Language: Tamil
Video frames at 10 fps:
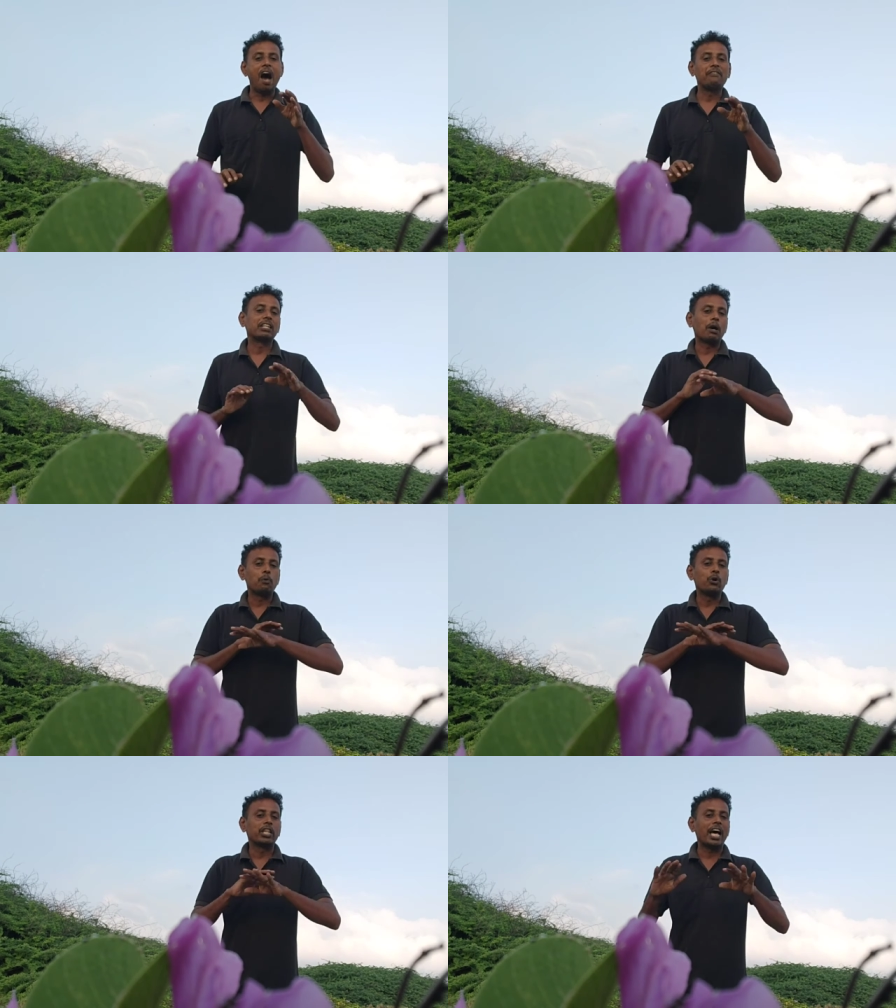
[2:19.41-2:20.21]
அவங்க
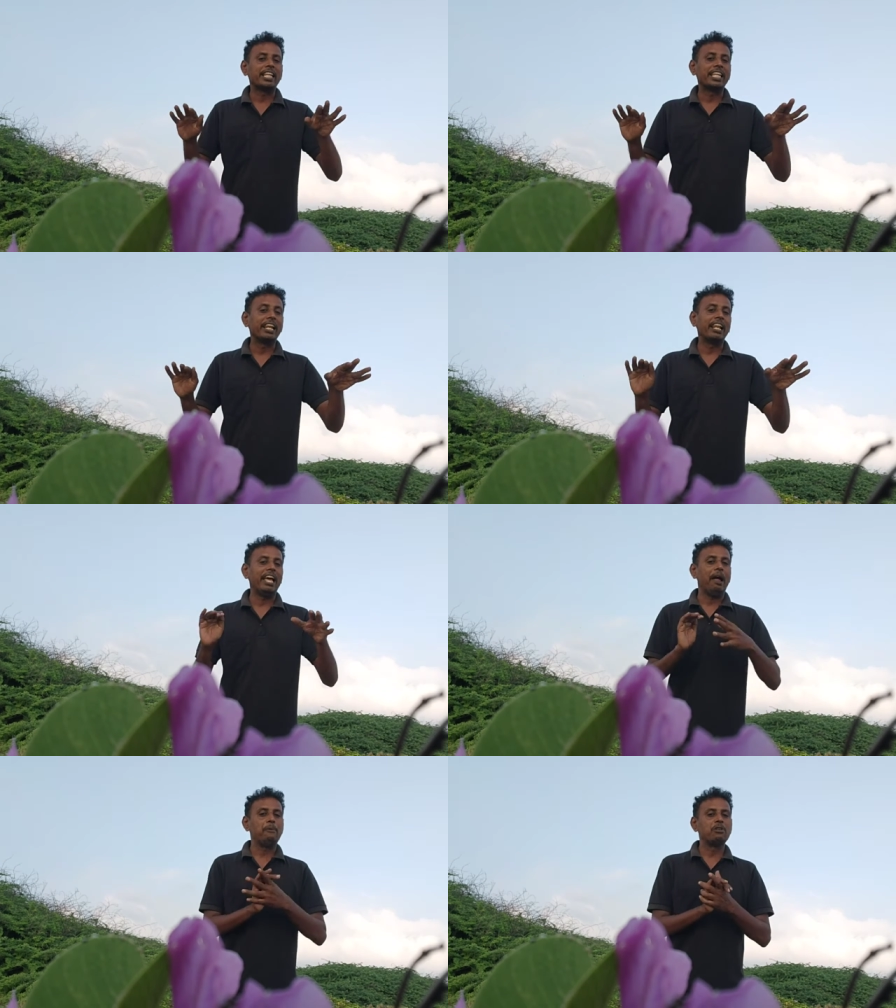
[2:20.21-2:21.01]
ஊதாரி
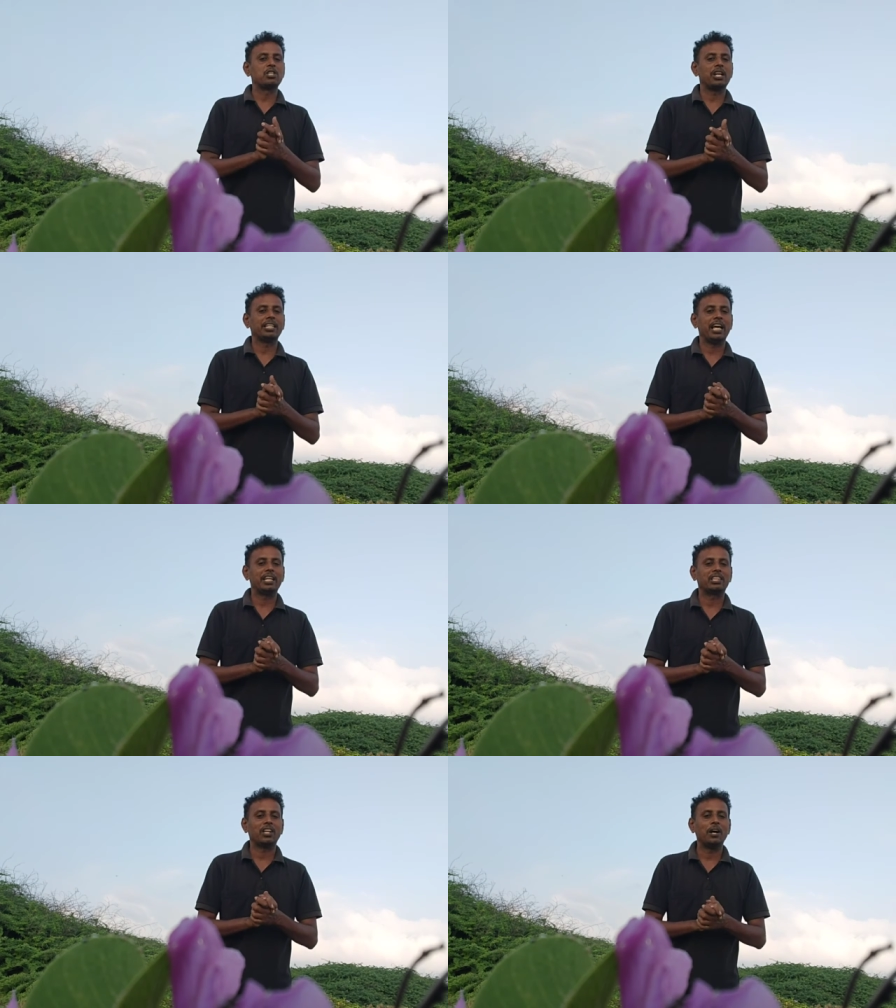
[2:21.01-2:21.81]
இல்லை அப்படின்னு சொல்கிறது தான்
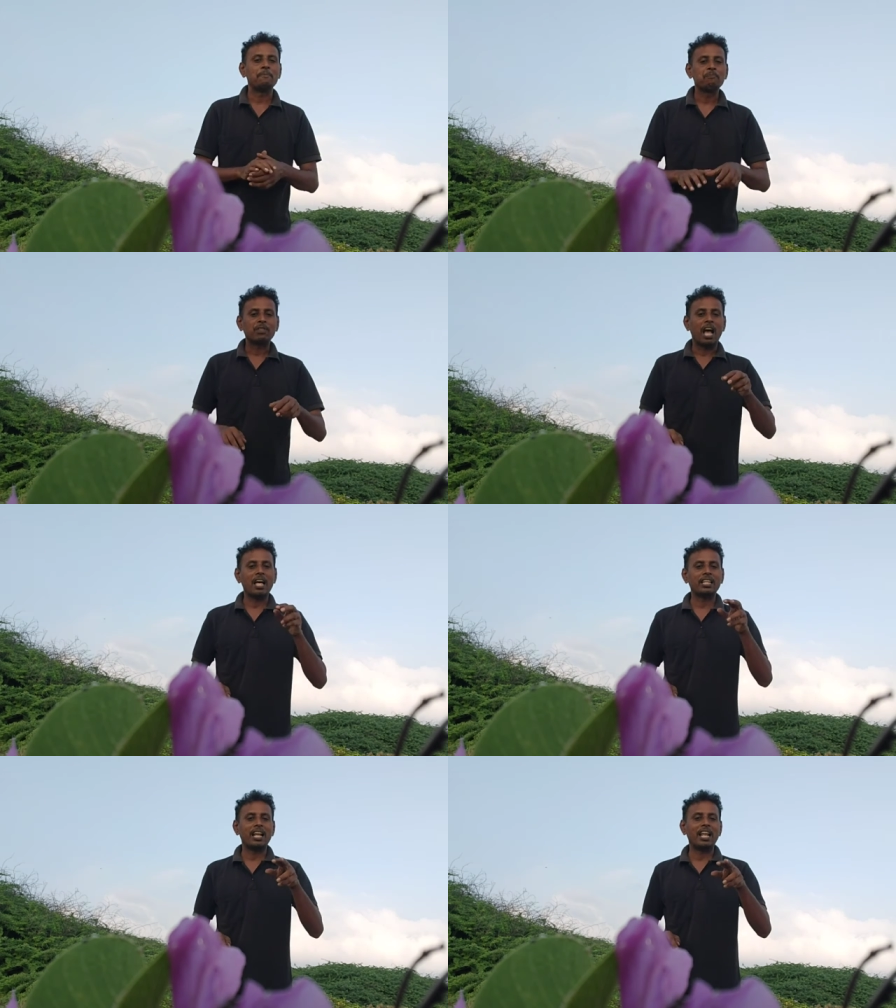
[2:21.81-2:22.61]
அர்த்தம்
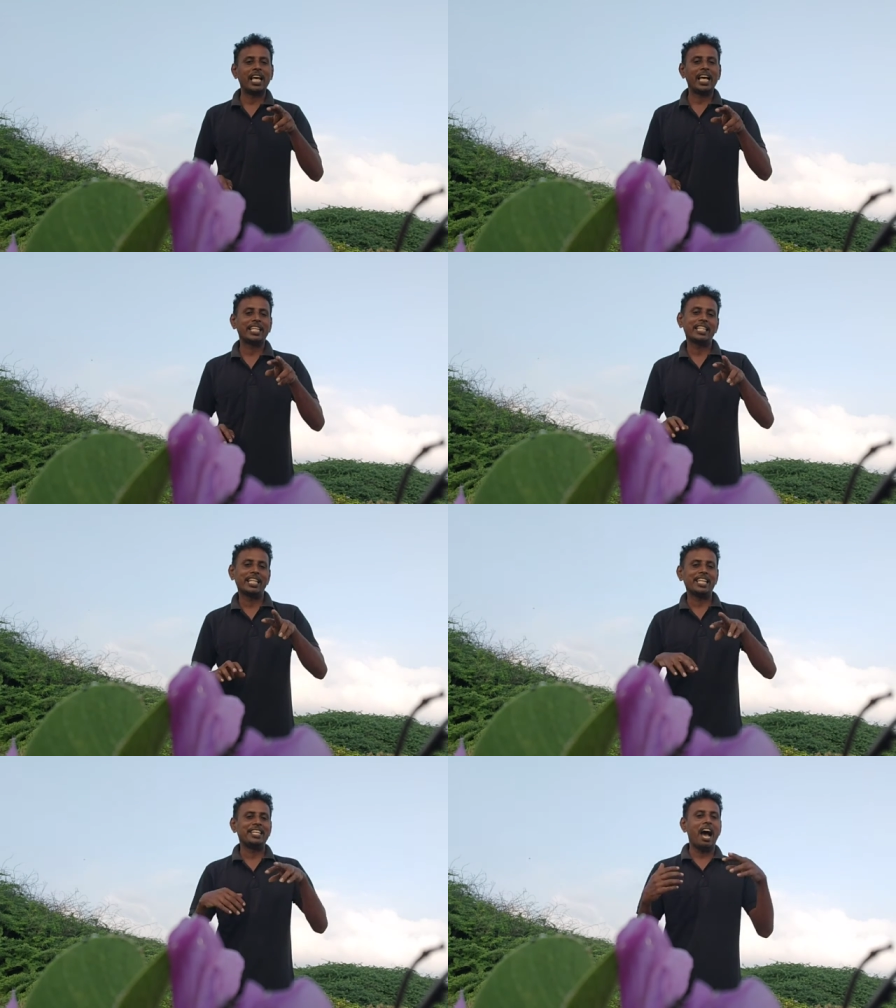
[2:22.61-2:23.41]
அதனால்
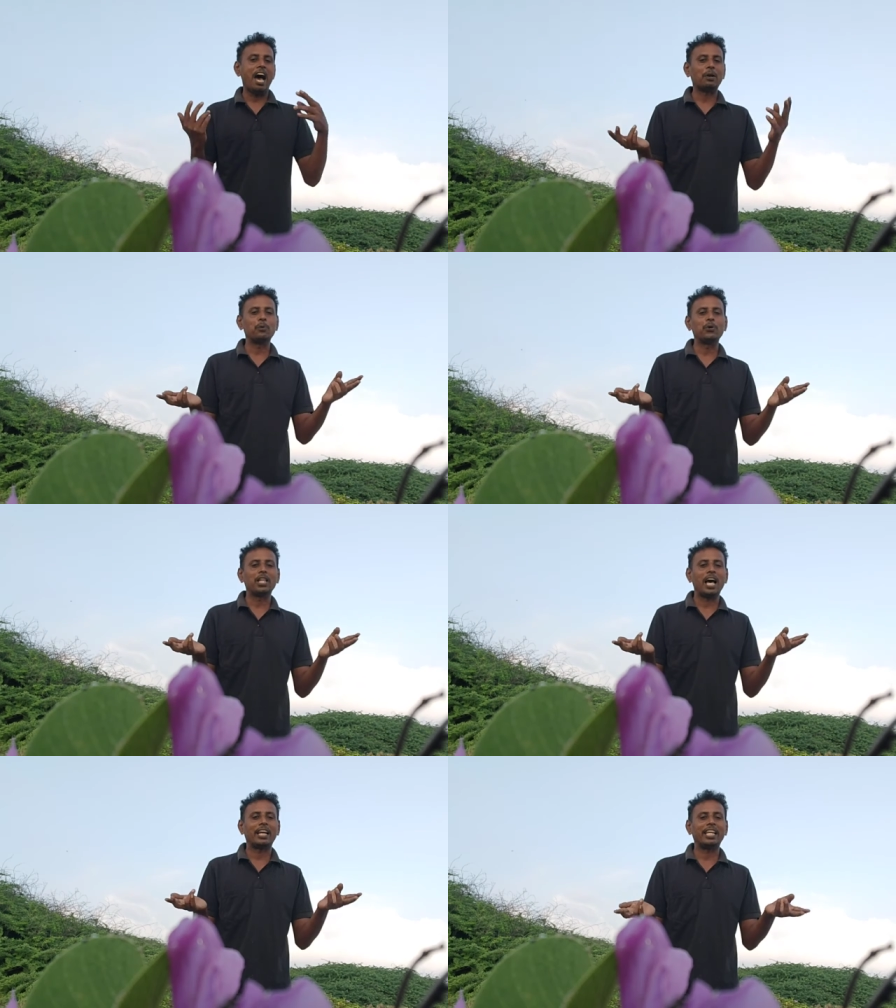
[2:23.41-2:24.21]
இதில் யார்
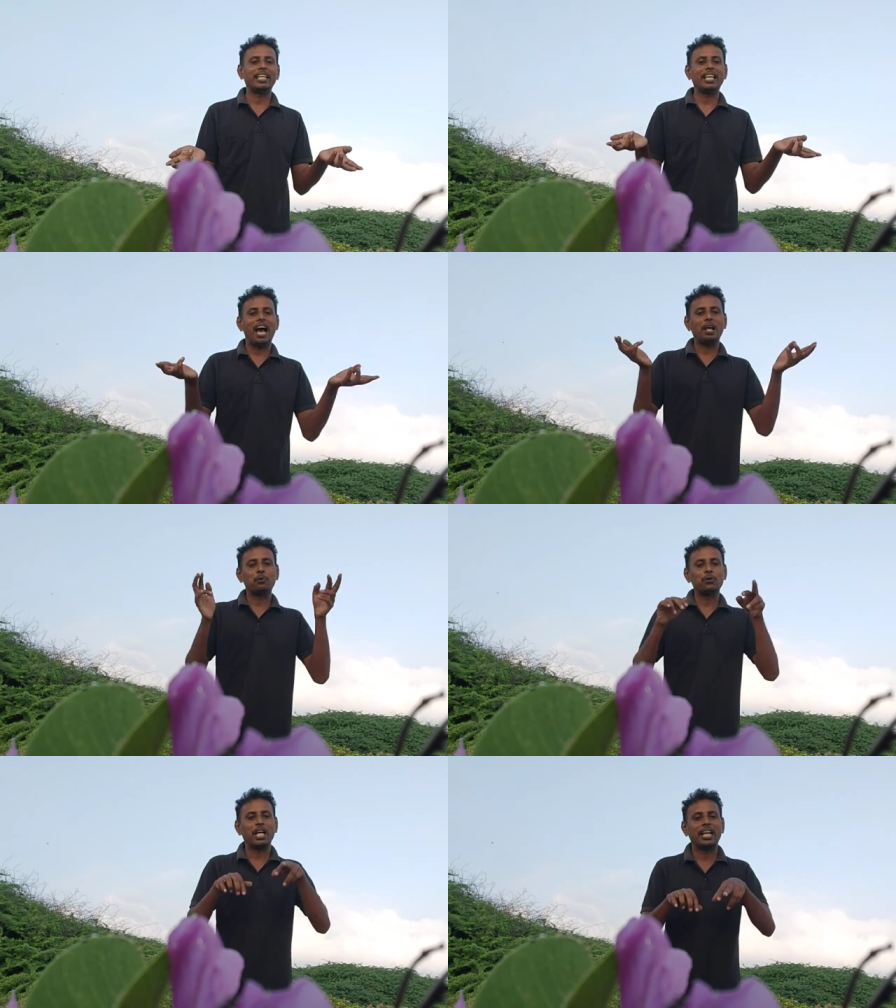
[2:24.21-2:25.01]
ஊதாரி யார்
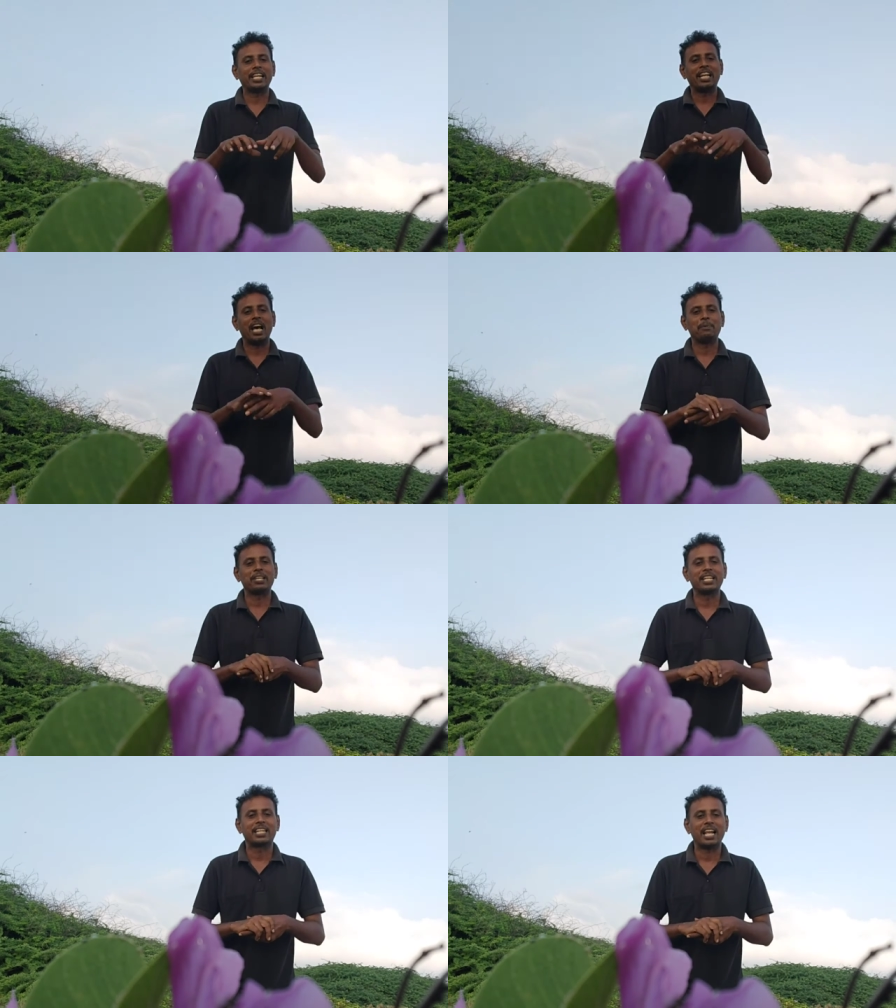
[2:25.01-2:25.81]
ஊதாரி
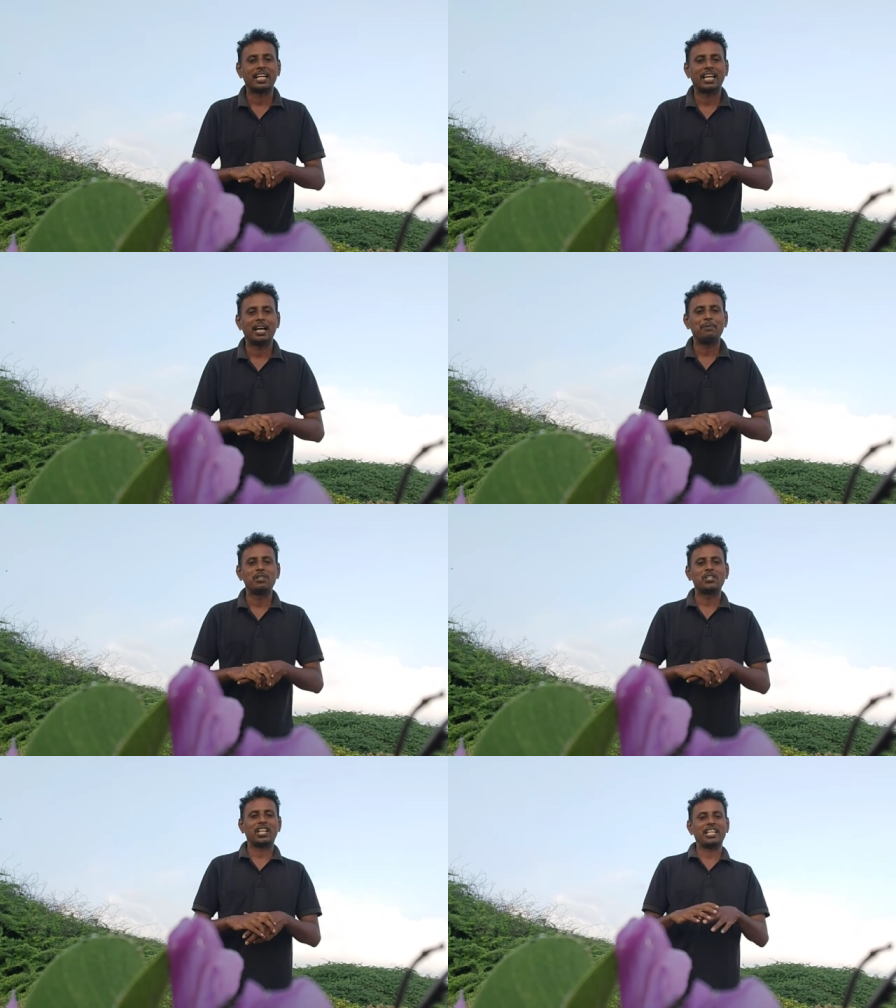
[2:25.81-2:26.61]
இல்லாமல் இருக்கிறாங்க
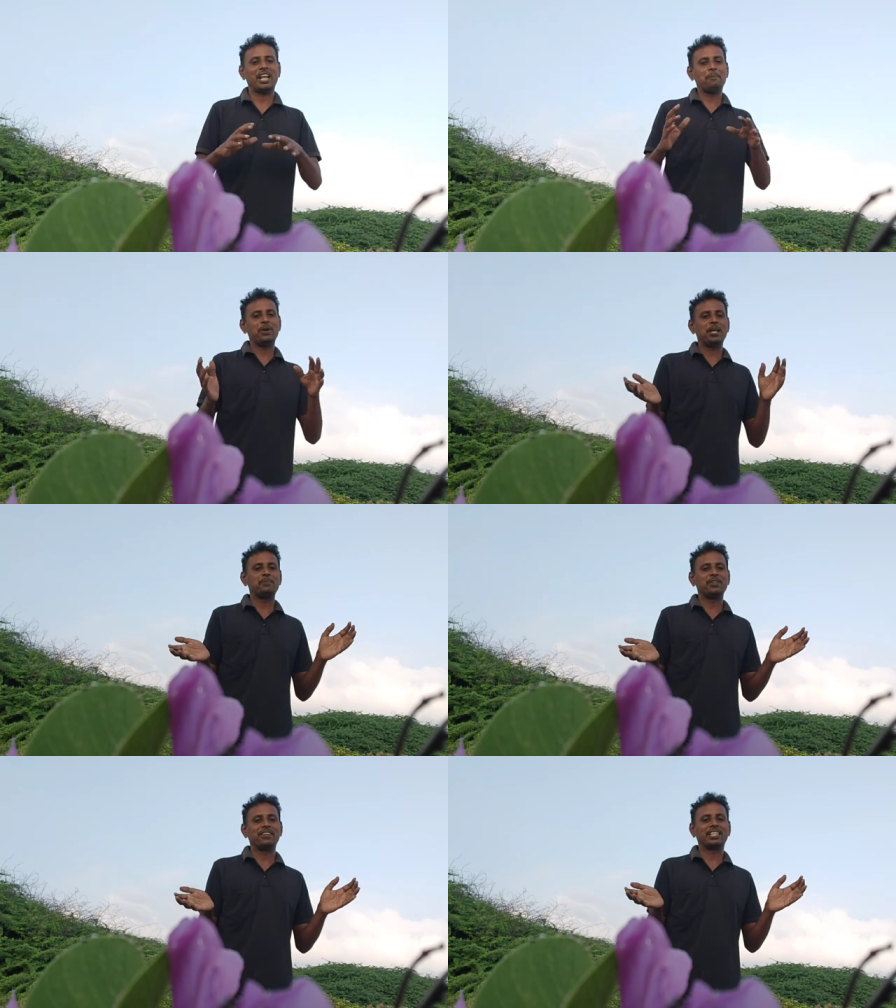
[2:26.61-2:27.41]
அப்படின்னு சொல்கிறத நம்மளே
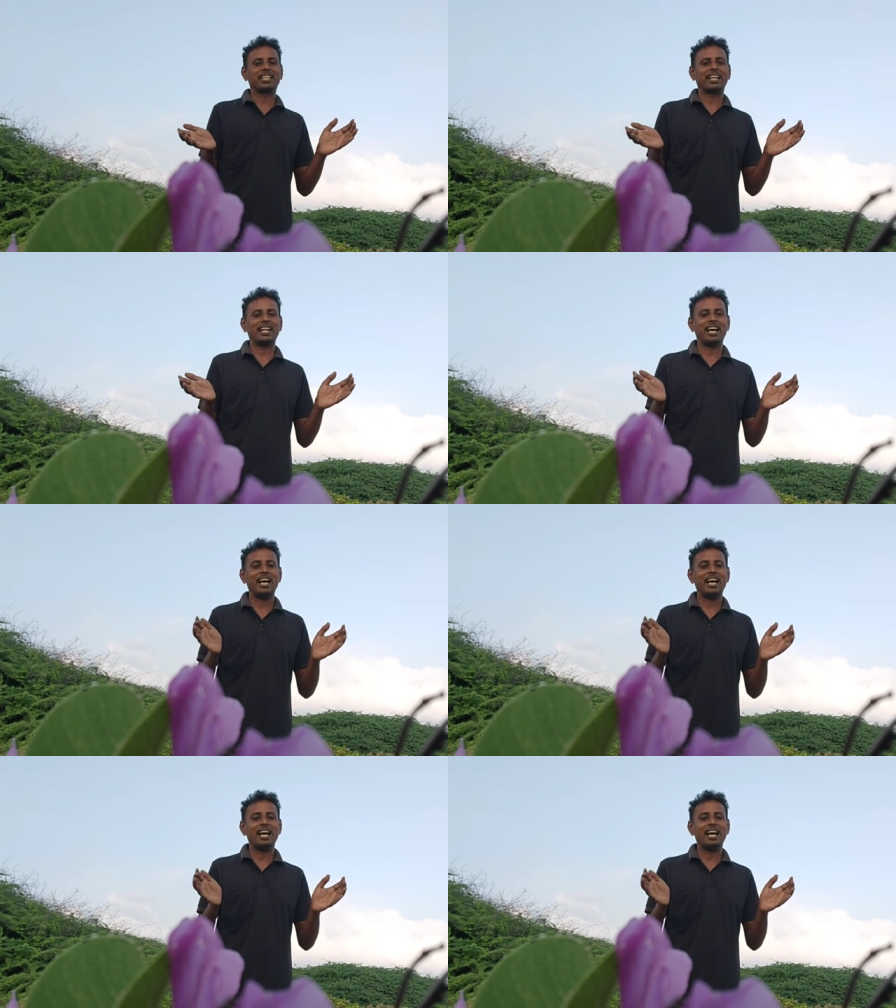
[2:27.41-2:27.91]
முடிவு